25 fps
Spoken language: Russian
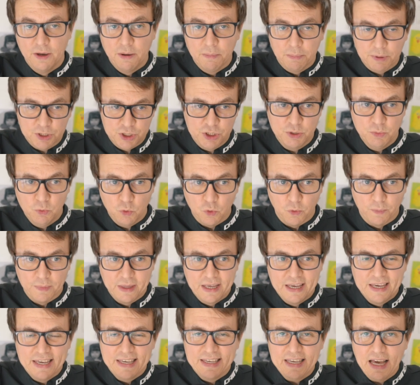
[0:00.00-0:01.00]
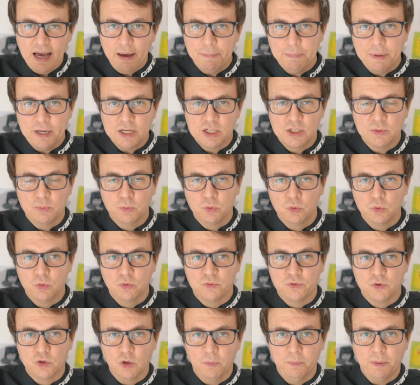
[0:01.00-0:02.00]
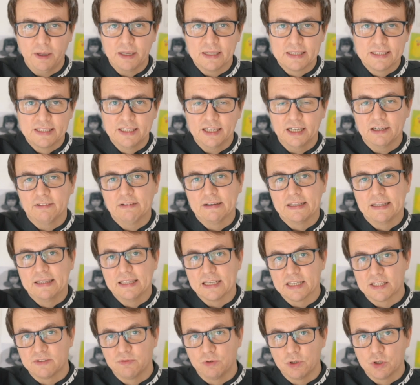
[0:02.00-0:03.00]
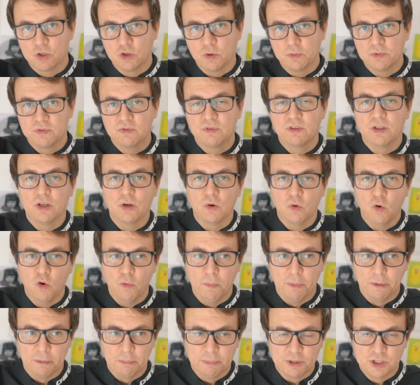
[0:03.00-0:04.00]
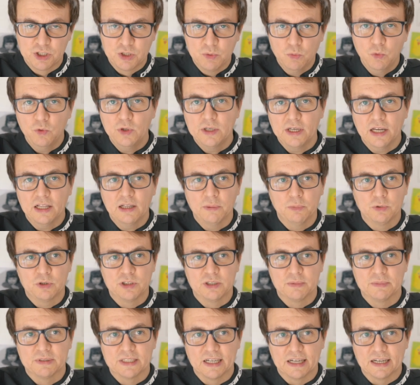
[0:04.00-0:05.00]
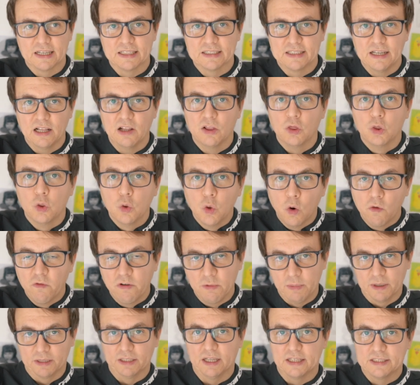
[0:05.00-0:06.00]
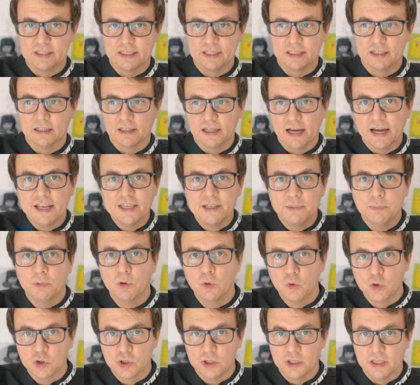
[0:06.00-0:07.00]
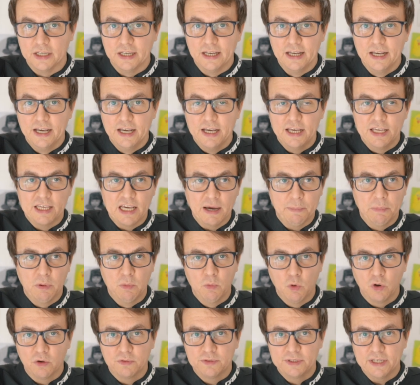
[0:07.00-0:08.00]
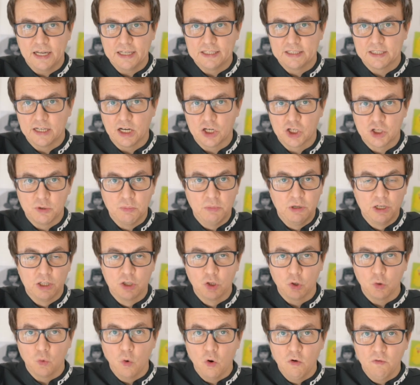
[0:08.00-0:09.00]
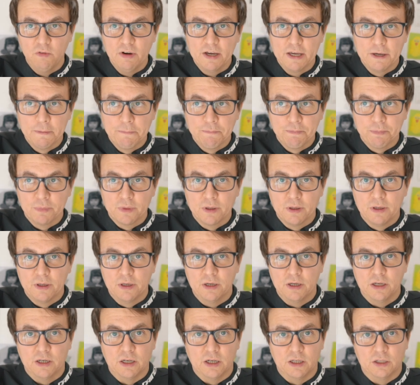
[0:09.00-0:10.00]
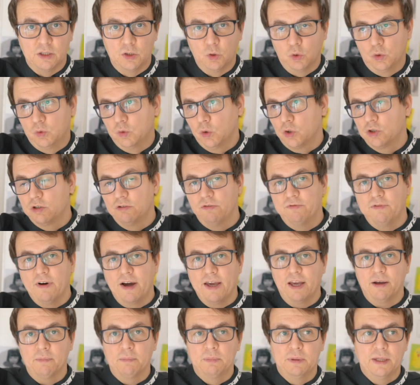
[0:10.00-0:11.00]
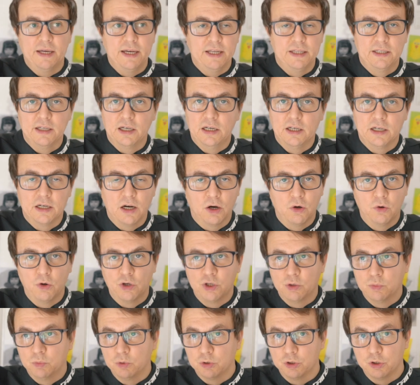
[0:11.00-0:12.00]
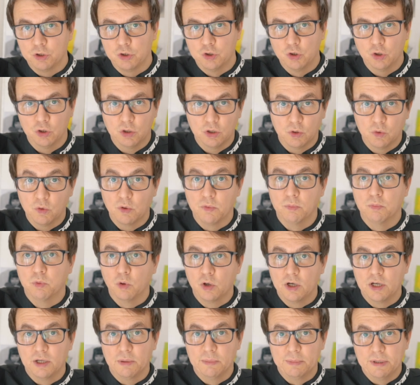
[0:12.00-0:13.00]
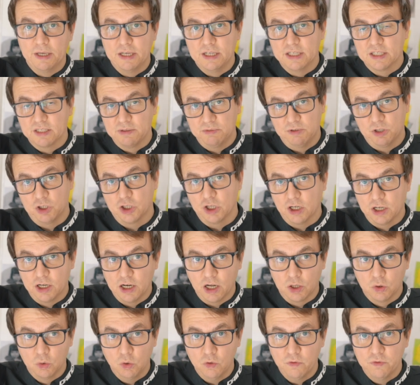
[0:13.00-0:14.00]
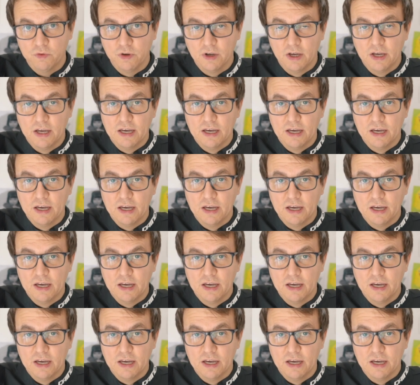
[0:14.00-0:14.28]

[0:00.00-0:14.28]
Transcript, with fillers: Почему? Я опять же буду все проецировать на свой собственный опыт. Почему я, допустим, заказал новый мотоцикл, а не бэушный? Я бы мог взять, скажем, литровый, э, то тот же Fireblade или какой-нибудь еще такой более-менее свежих годов,